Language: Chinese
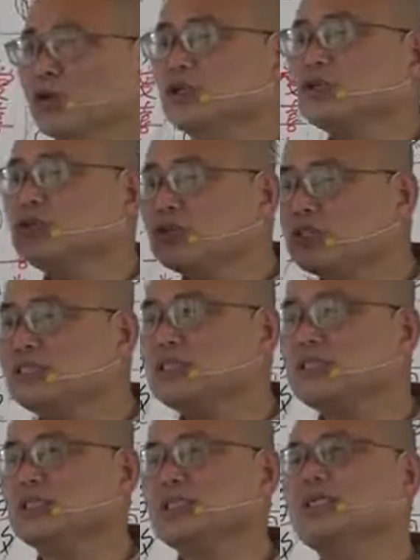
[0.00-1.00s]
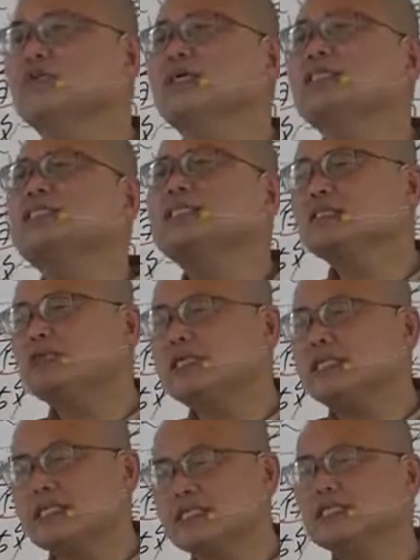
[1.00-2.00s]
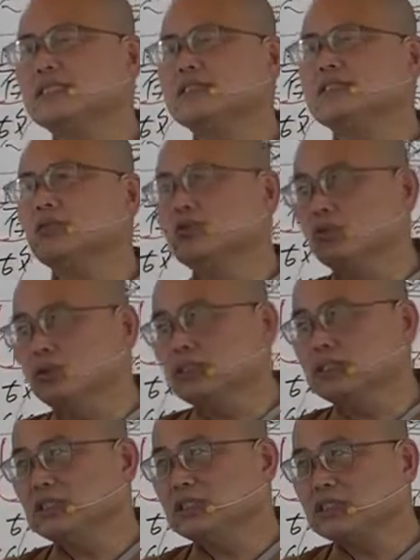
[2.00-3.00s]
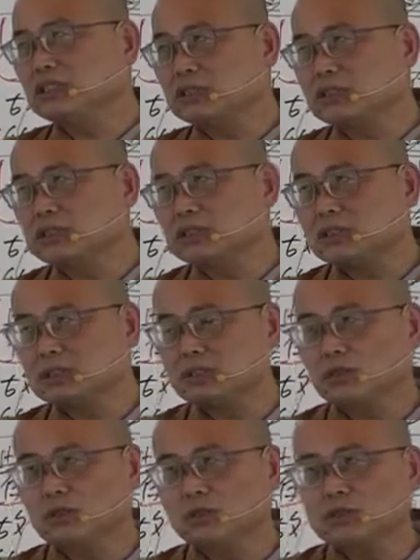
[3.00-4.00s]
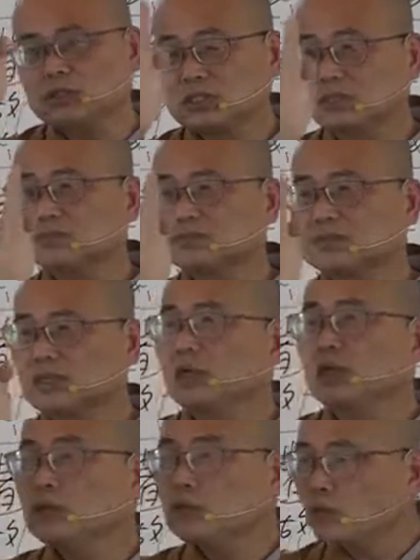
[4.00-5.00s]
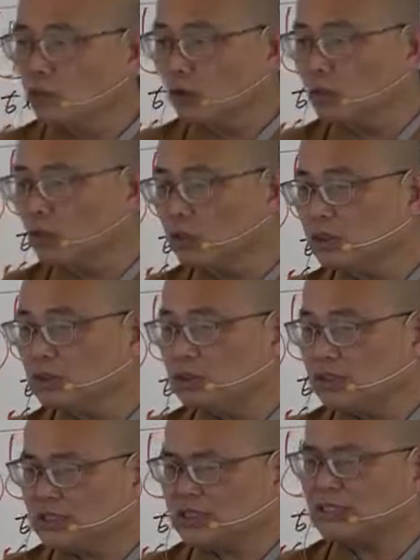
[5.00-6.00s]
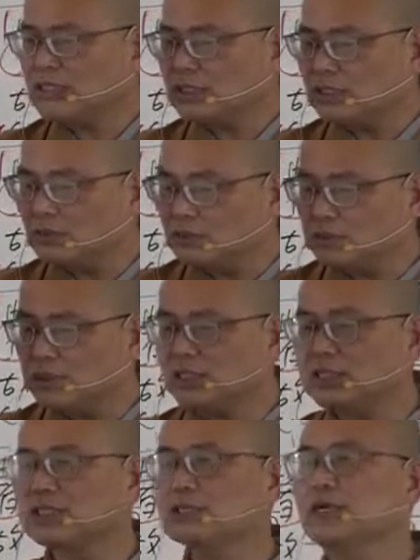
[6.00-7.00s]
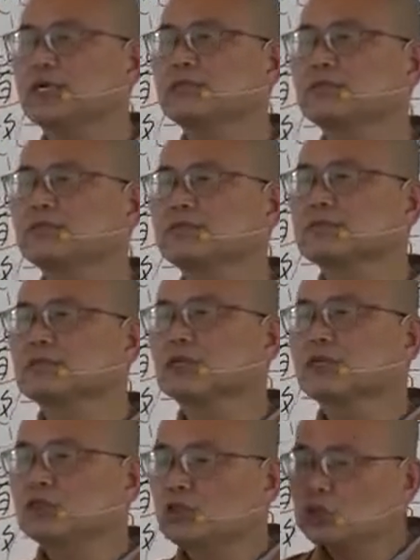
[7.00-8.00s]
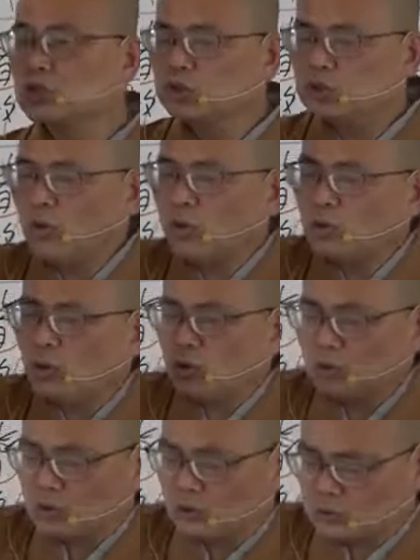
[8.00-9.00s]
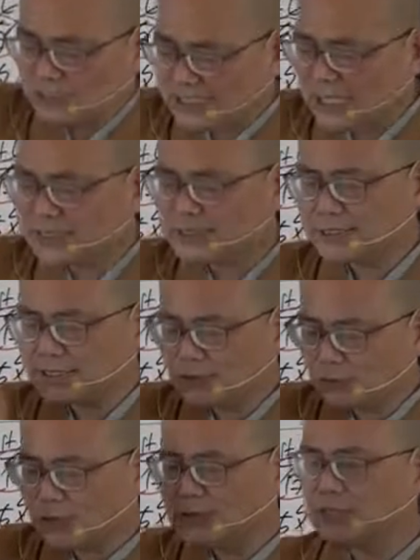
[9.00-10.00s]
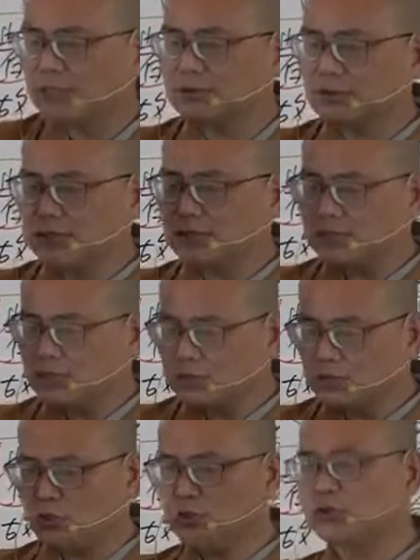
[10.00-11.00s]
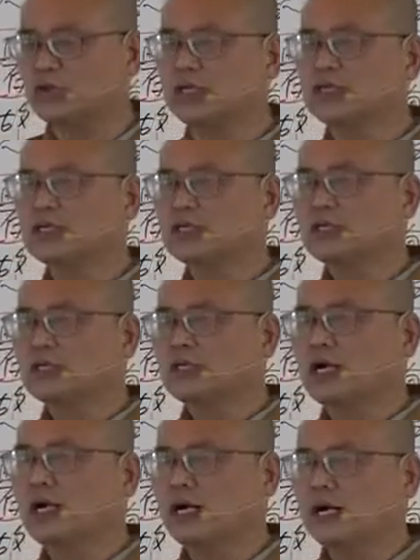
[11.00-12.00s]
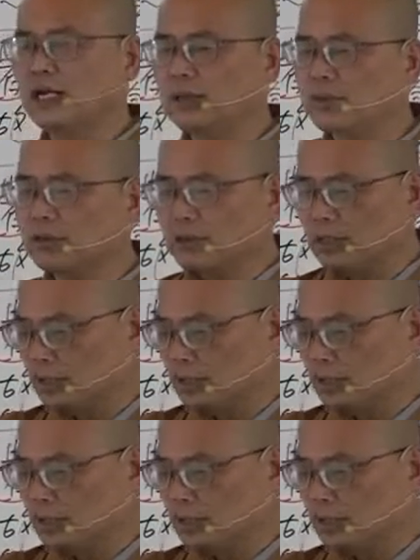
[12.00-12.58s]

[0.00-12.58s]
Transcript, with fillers: 闻熏习？因为智慧一定是闻思修正，多闻进行如理思维，透过加行观照的修学啊，那么